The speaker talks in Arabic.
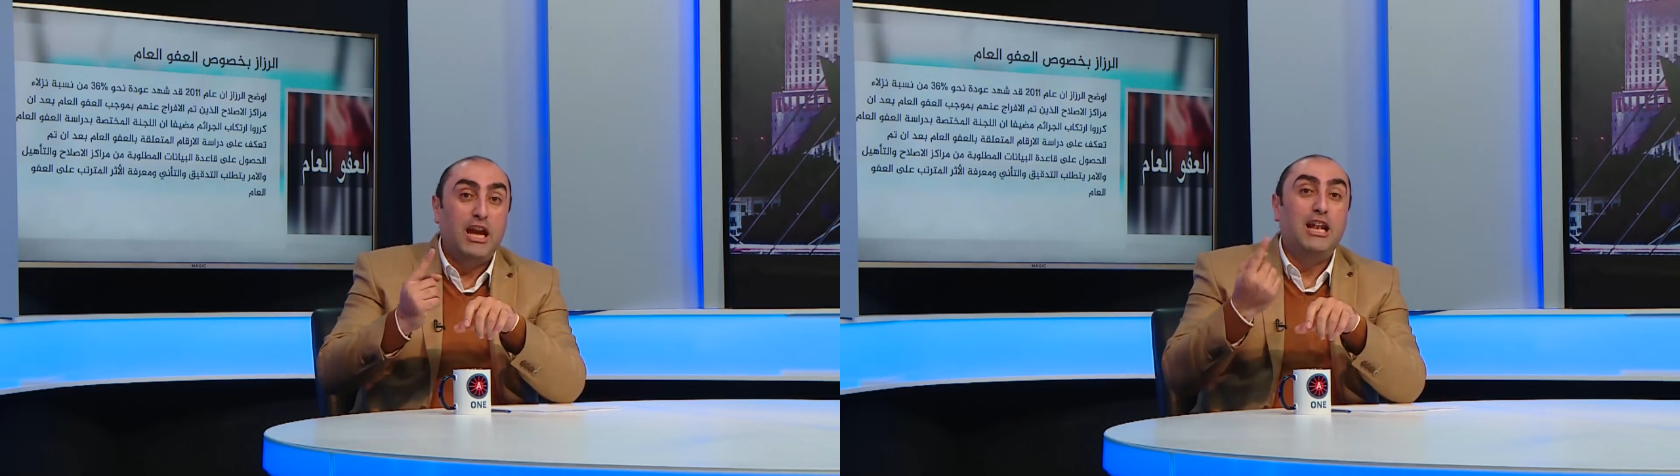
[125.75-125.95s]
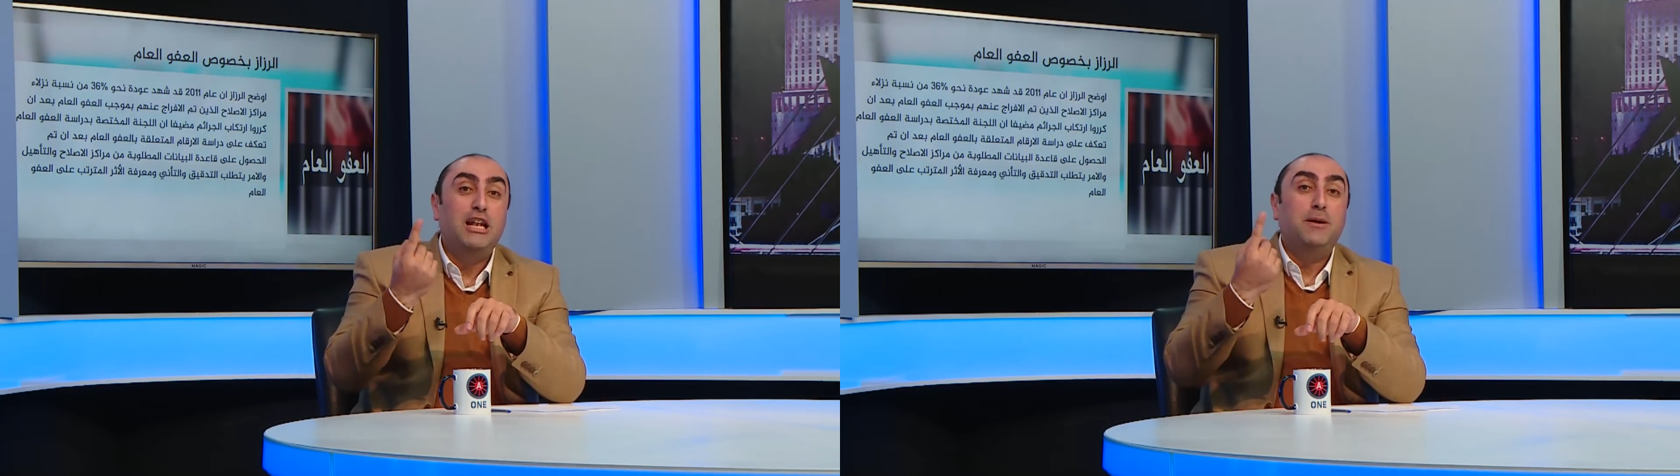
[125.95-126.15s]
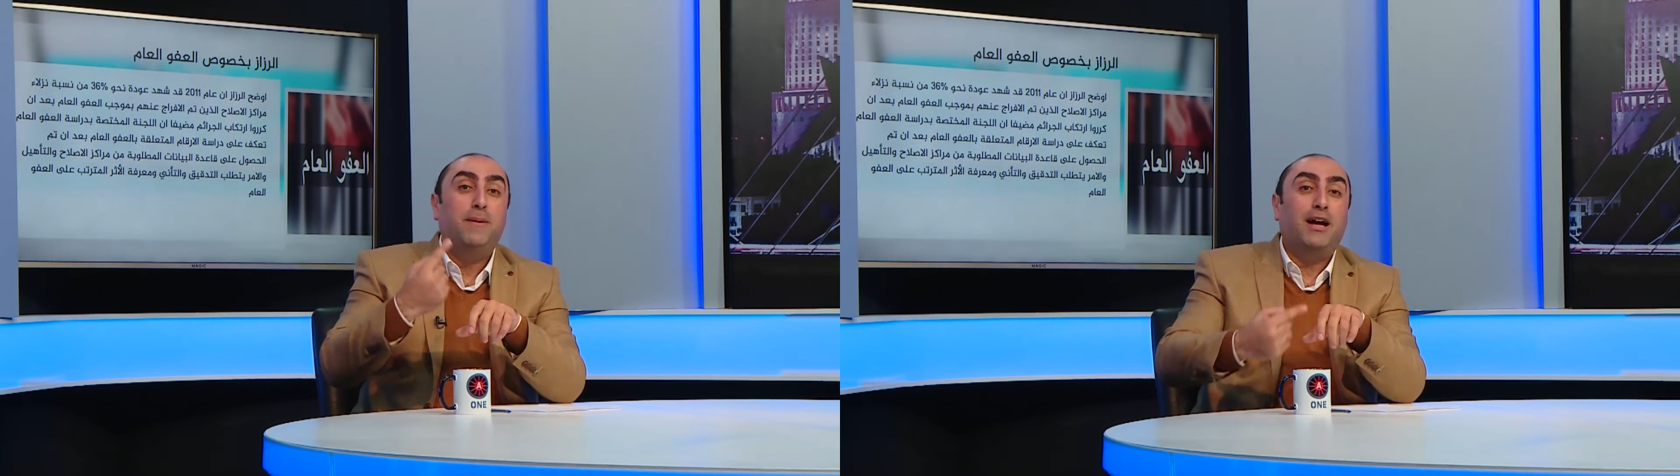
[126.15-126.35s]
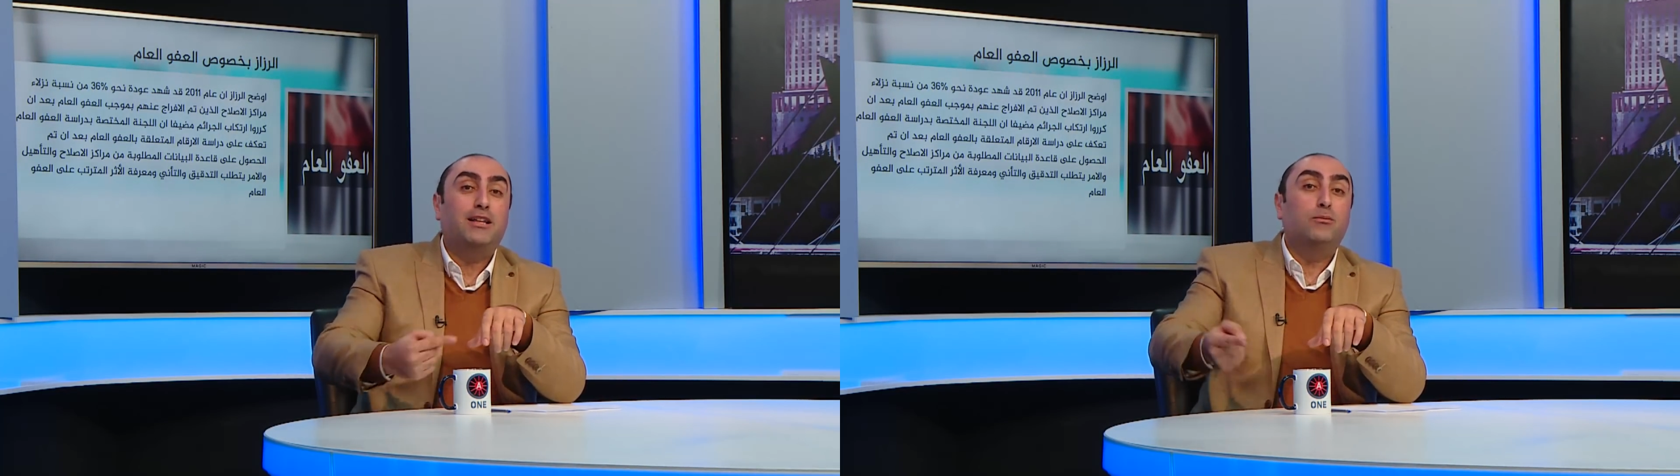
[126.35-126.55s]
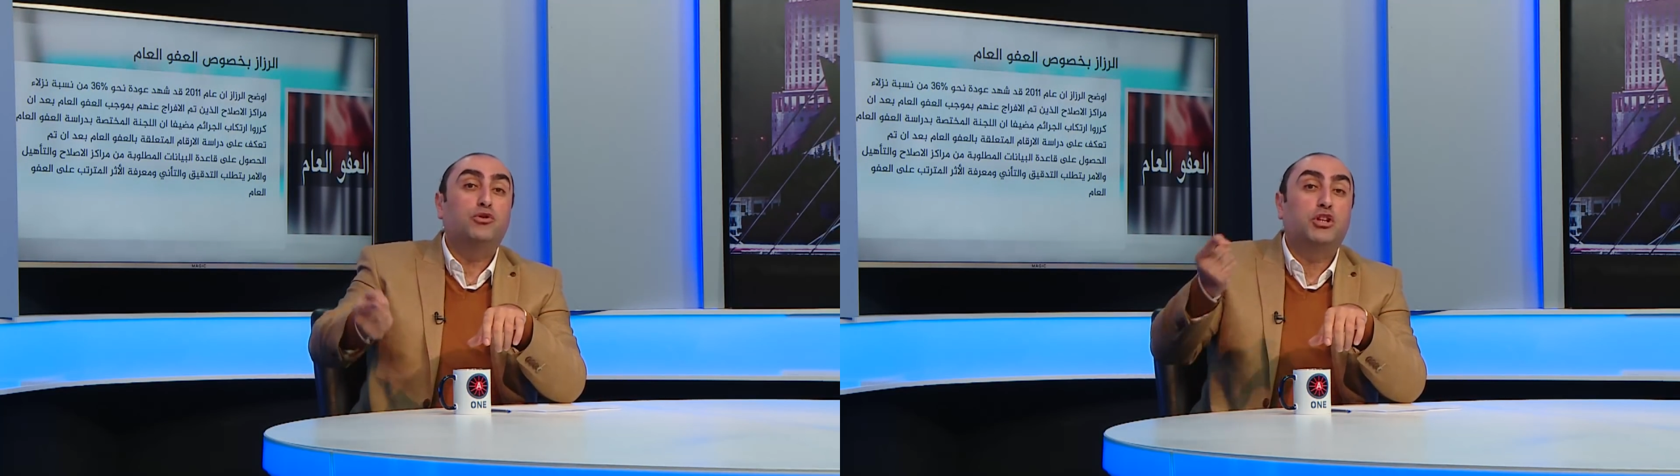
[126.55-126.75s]
اللي
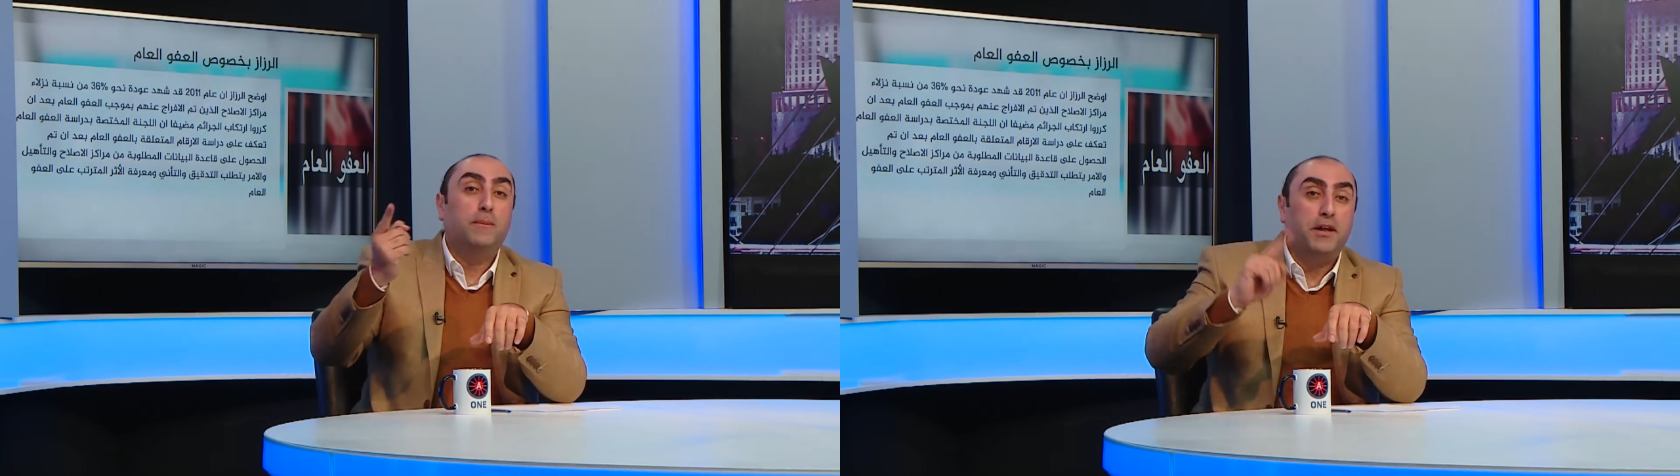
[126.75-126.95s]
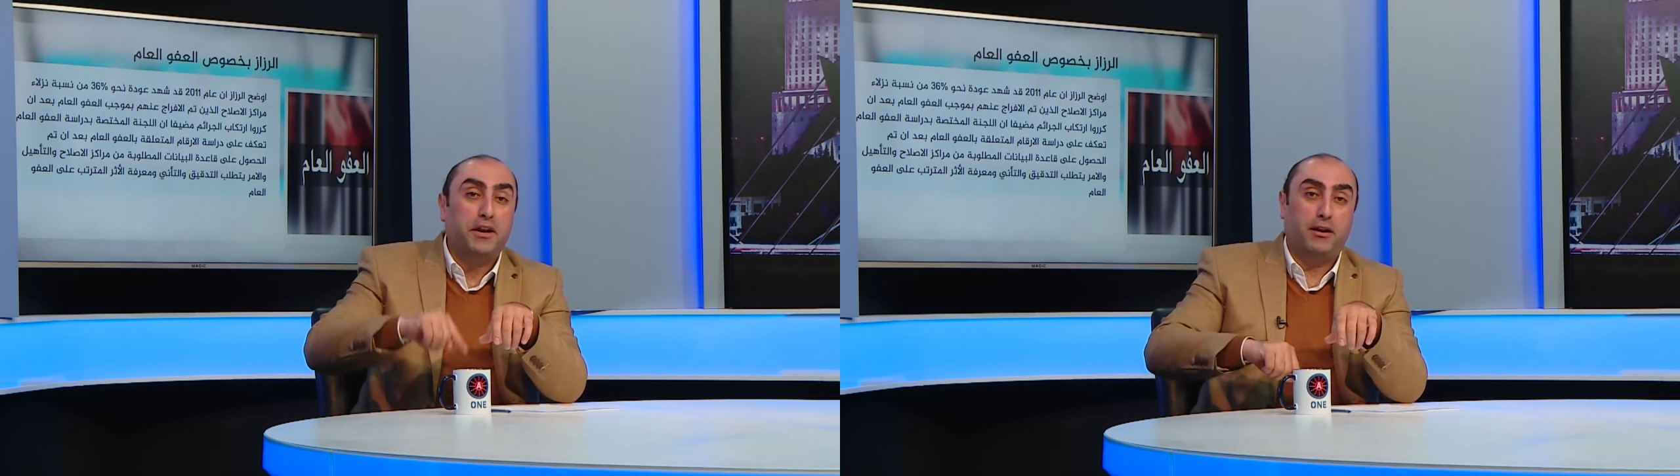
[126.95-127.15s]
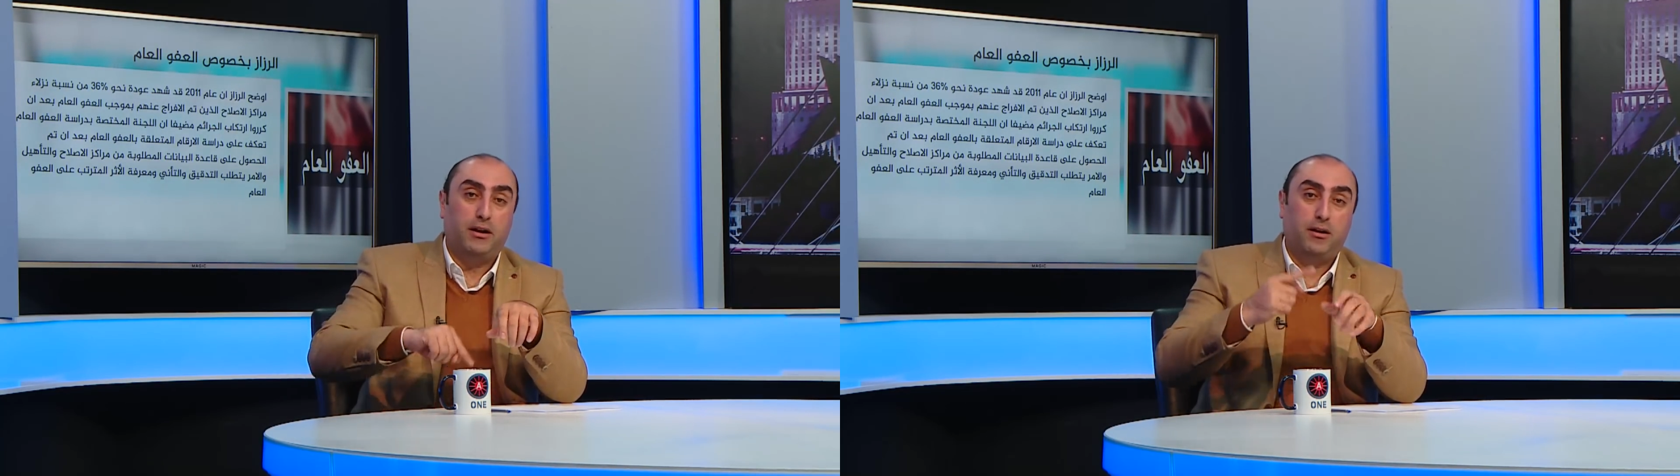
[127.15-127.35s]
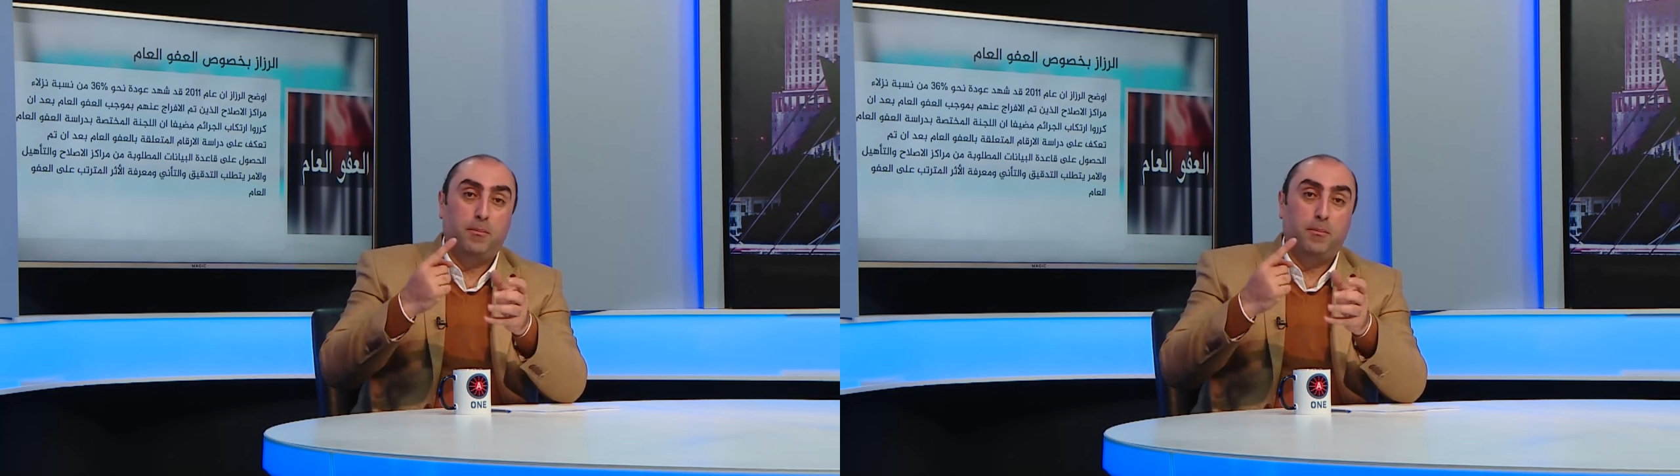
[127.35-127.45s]
بعدها مستمرة